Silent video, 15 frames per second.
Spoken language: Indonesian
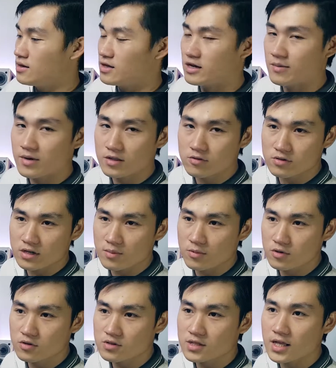600 ribu
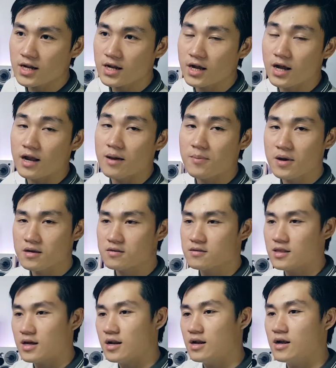itu setara dengan apa? Setara